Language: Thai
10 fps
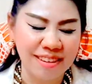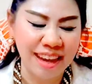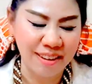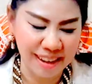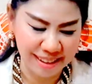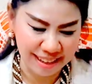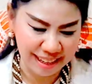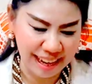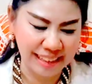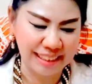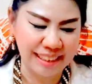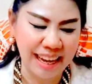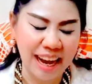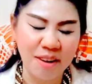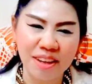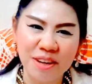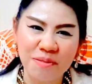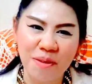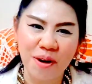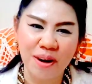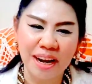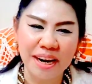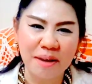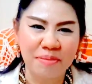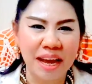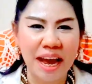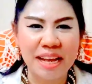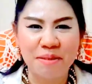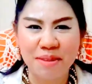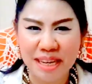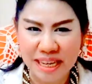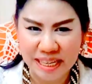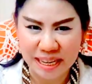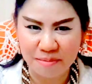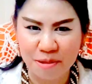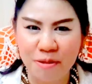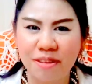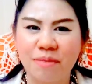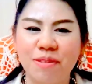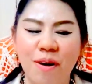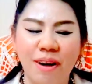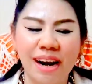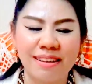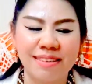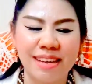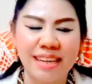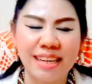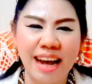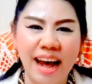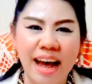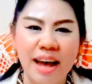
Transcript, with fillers: ชาวราศีกันนะคะก่อนอื่นคุณหมอขอแนะนำนะคะอัญมณีเสริมดวงสิบสองราศีนะคะ